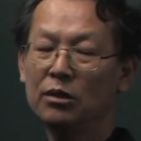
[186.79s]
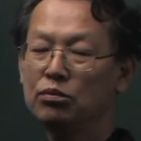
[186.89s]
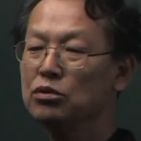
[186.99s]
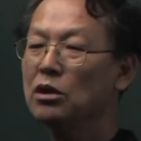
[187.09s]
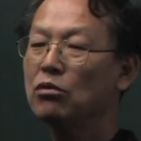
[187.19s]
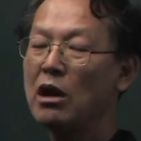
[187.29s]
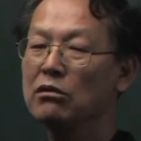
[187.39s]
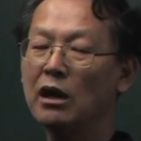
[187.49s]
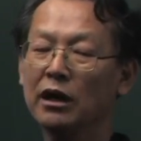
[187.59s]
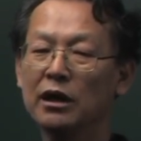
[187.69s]
북녘
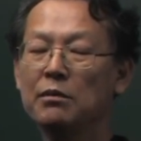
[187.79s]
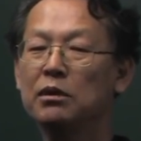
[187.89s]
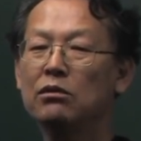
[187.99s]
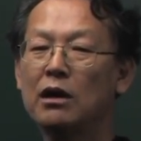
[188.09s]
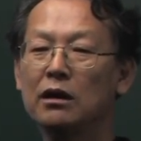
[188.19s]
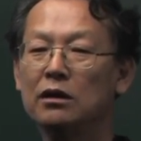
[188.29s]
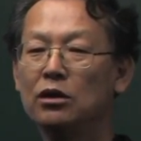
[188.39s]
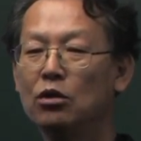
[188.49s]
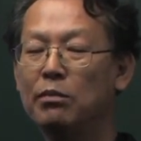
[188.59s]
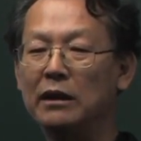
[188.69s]
관광, 개별 관광을
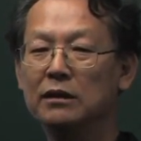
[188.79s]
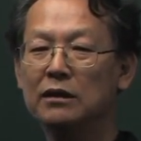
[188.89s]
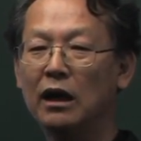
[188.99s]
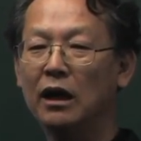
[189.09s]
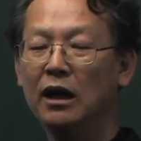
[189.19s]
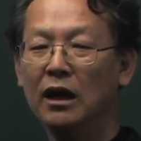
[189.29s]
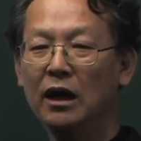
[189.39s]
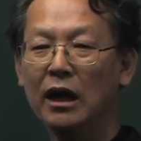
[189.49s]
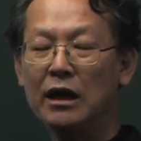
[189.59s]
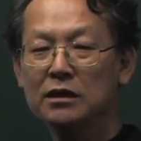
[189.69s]
허용받았다.
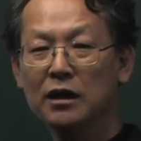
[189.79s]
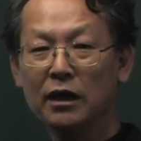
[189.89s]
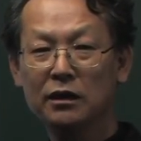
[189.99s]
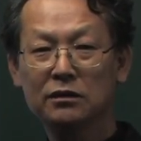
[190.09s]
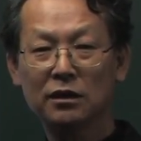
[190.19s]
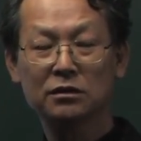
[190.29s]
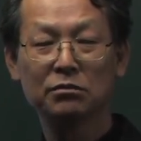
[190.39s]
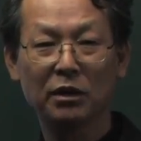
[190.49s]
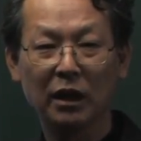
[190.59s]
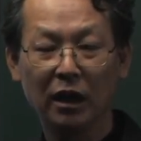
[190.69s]
하는 얘기를
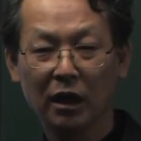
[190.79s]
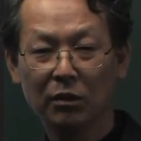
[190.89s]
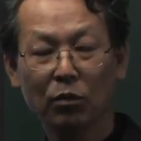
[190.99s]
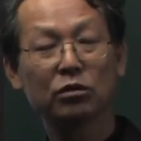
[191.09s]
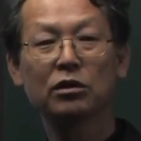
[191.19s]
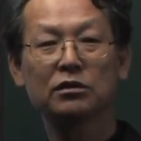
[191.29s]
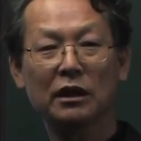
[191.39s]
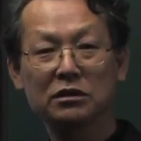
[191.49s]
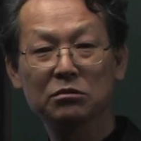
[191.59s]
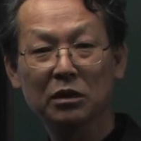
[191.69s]
들었습니까? 못 들었지
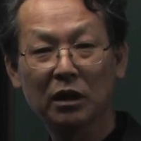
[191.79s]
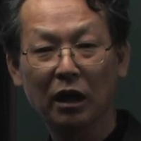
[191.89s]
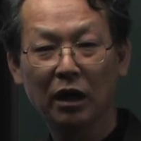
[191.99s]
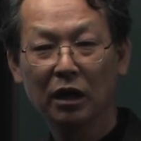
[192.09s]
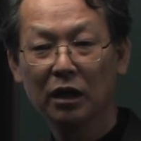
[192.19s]
않습니까?